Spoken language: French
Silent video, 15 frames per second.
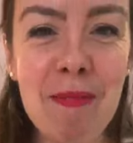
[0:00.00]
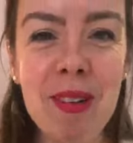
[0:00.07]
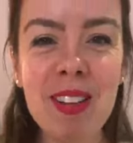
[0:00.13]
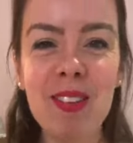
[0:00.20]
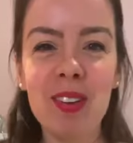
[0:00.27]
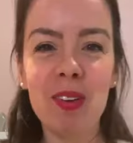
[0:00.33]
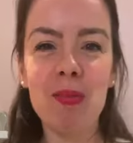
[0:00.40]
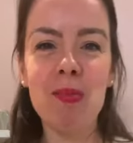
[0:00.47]
Il n'y a
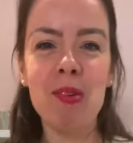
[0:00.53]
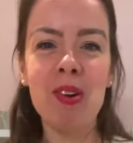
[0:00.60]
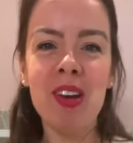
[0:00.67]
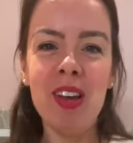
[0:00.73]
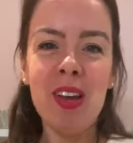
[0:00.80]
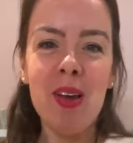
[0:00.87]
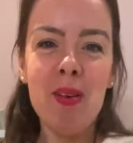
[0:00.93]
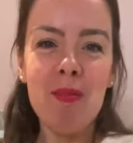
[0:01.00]
pas d'autre mot
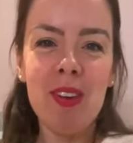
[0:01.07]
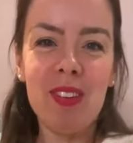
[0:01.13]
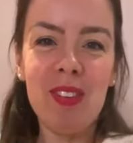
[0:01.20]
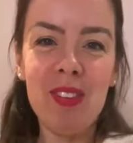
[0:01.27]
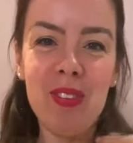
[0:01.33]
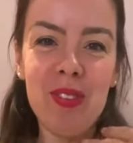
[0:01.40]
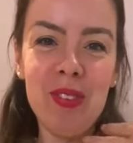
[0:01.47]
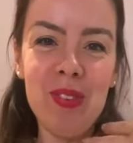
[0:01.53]

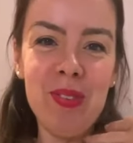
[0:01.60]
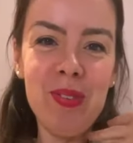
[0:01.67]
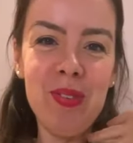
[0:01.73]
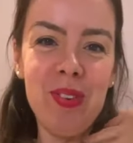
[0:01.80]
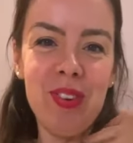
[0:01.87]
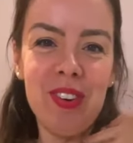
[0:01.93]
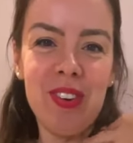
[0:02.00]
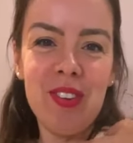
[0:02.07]
parce que du
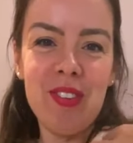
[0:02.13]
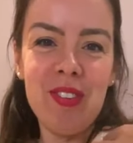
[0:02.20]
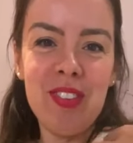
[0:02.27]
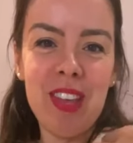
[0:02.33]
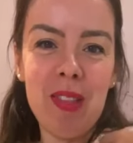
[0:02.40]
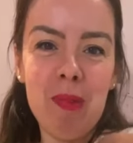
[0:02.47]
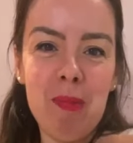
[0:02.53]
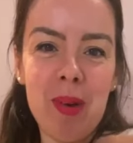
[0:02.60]
coup euh,
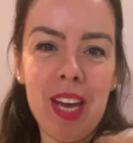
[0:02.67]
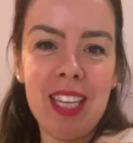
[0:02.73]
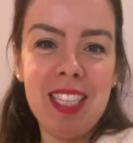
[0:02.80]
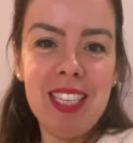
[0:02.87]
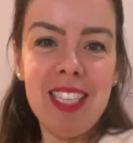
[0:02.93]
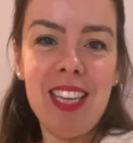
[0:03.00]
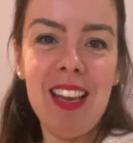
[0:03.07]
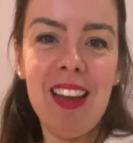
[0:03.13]
cette
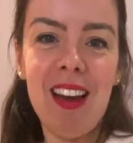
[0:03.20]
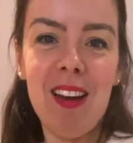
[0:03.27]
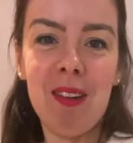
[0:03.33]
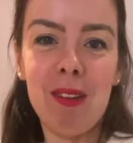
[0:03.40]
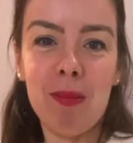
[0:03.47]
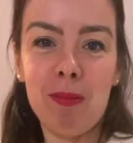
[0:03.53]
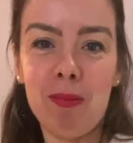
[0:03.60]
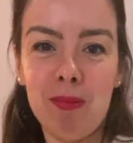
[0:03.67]
partie
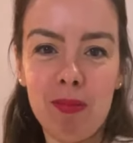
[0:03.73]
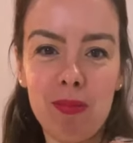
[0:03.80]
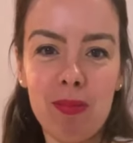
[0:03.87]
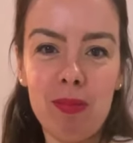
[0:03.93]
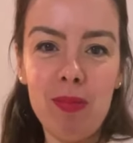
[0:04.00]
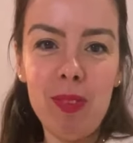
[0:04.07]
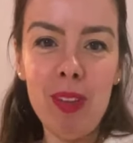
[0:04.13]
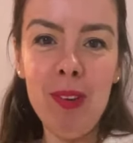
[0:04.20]
là
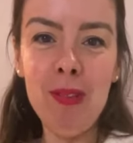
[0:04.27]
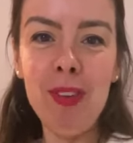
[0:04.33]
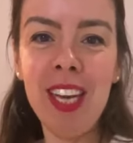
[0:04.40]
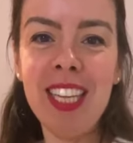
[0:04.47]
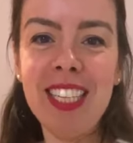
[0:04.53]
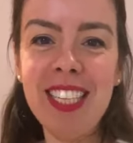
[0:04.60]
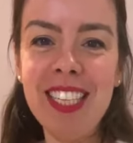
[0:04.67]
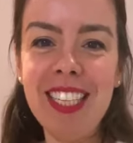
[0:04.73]

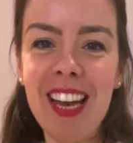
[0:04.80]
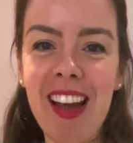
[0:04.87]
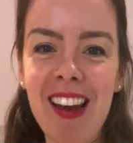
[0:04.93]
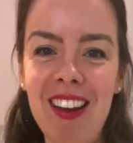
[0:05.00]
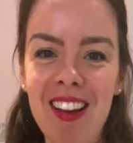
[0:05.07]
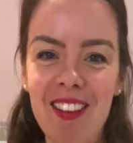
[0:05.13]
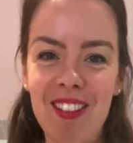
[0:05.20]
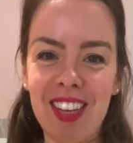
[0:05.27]

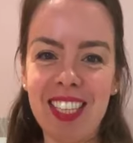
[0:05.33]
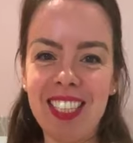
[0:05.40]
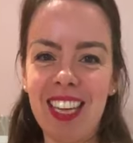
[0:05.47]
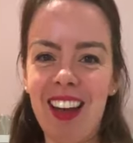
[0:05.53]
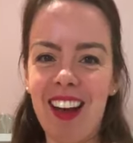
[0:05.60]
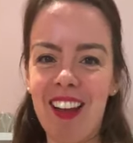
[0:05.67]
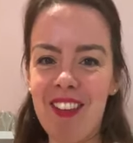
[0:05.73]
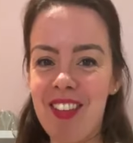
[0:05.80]
verticale, eh ben,
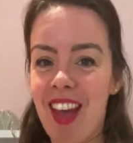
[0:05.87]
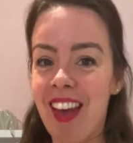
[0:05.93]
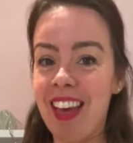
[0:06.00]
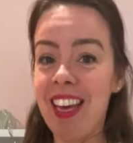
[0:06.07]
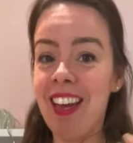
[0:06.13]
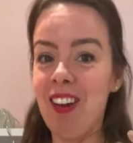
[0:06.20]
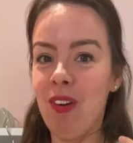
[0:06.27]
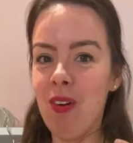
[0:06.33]
ça,
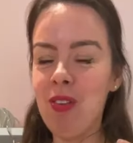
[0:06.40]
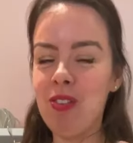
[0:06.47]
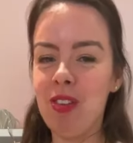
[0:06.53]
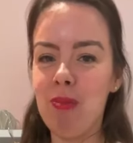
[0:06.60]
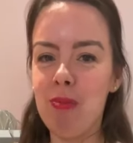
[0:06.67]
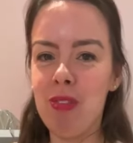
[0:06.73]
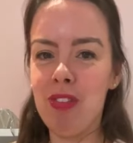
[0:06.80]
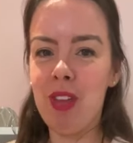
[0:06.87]
ça
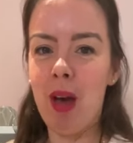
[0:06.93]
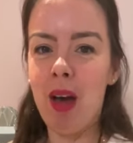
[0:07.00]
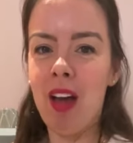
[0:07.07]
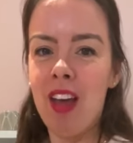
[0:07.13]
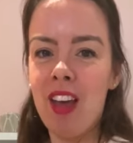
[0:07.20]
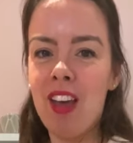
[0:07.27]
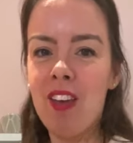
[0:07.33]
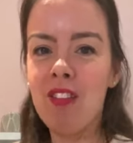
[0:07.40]
élance et puis
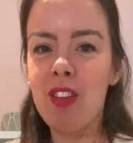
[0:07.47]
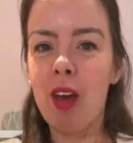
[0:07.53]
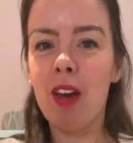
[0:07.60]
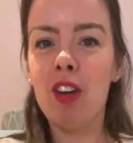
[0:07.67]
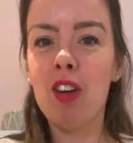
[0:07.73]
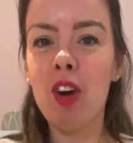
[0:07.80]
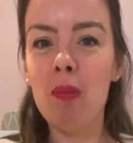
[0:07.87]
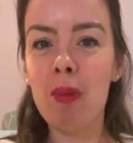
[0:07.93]
ça,
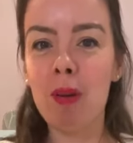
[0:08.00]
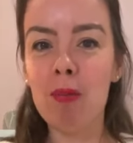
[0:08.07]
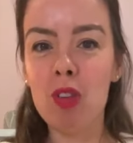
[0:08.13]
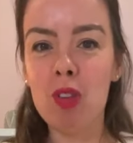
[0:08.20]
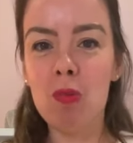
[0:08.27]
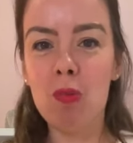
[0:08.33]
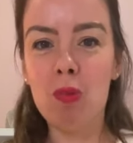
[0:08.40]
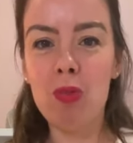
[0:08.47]
ça gomme un
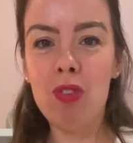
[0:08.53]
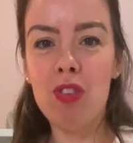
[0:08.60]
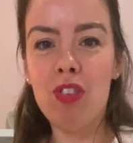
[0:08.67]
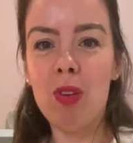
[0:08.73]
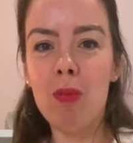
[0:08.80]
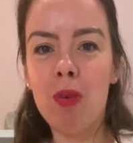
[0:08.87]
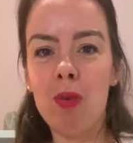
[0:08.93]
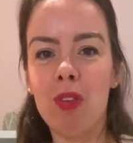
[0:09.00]
petit peu
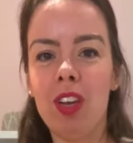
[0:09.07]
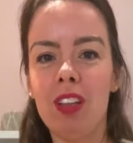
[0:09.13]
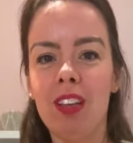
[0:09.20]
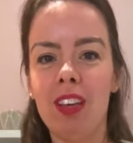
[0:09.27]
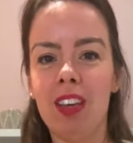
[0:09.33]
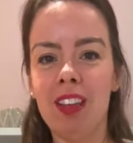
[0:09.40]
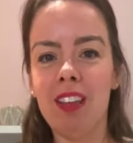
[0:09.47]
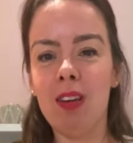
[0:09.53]
si jamais on a
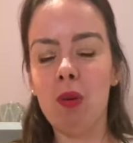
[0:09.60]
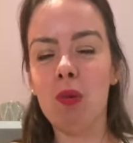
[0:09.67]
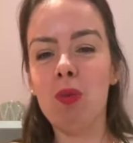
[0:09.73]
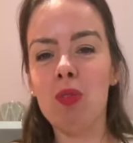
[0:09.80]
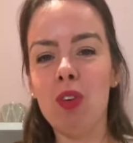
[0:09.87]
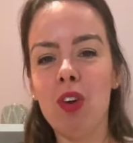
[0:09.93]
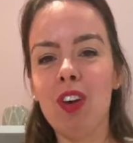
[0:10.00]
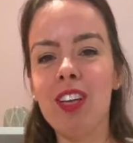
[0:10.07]
des, des
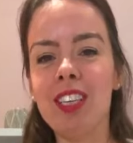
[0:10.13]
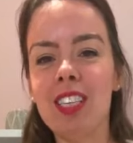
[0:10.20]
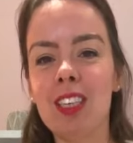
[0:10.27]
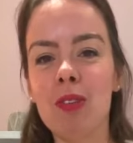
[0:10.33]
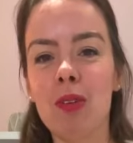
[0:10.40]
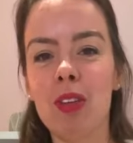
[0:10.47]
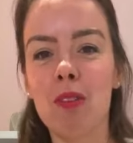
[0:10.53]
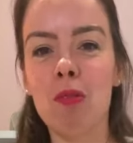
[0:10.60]
rondeurs
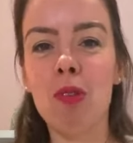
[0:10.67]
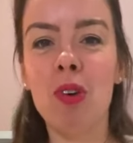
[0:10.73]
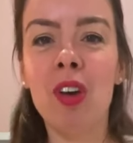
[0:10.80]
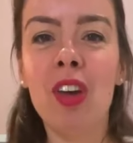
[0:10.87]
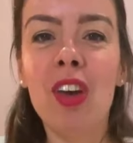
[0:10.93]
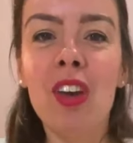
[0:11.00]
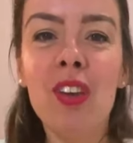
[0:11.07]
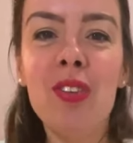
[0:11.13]
ici au niveau
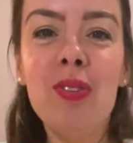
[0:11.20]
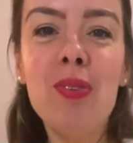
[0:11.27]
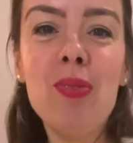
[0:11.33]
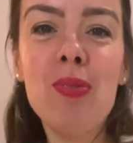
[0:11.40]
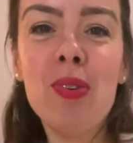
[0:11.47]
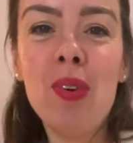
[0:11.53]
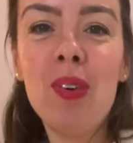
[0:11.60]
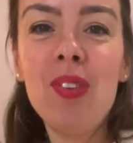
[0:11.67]

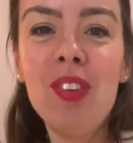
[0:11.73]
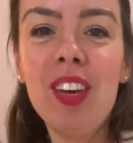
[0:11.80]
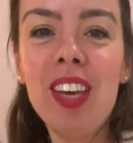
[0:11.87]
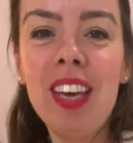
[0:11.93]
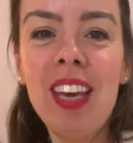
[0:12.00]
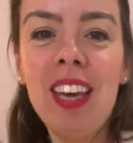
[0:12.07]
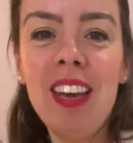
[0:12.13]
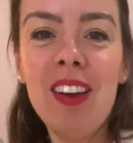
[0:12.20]
du ventre
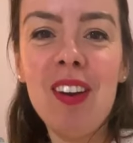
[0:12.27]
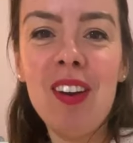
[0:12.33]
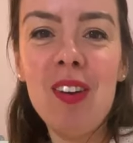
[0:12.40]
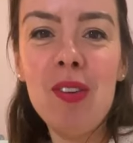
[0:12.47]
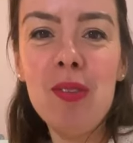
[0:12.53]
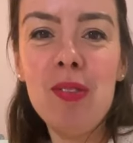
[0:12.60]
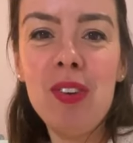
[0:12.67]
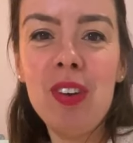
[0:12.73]
et
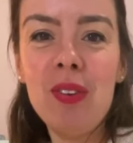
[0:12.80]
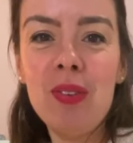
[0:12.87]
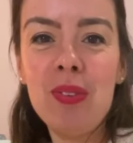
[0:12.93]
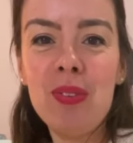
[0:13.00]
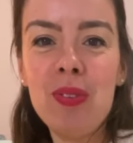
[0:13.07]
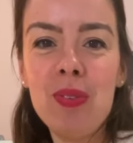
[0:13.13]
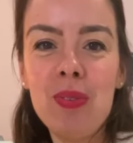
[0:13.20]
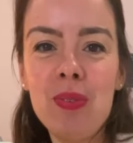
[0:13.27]
euh, le fait
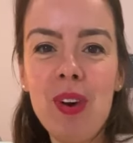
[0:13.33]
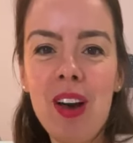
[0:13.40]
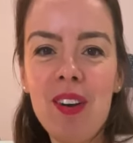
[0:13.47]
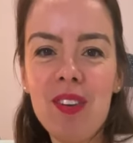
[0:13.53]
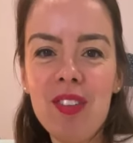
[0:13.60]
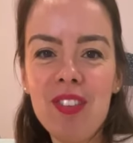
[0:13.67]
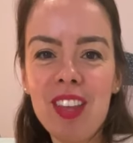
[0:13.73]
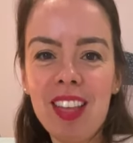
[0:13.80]
que ce
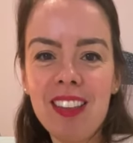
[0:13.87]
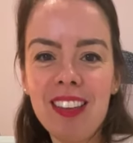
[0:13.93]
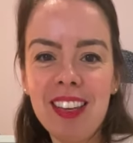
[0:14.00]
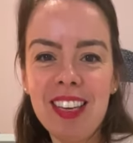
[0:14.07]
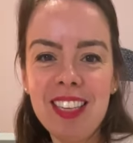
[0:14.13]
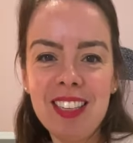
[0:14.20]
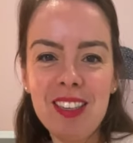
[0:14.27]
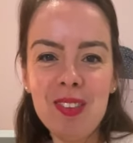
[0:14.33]
soit euh,
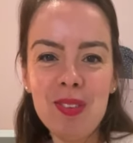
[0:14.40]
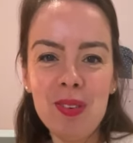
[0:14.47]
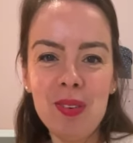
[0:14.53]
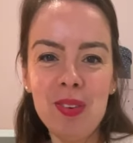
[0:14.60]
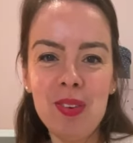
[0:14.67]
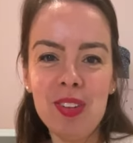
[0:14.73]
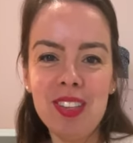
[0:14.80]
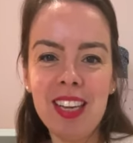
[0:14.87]
cintré ici sur
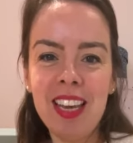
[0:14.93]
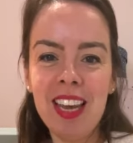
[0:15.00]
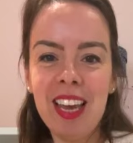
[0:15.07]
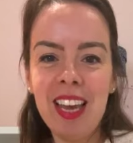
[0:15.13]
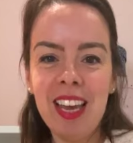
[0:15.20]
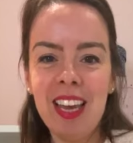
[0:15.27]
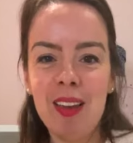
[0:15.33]
le côté.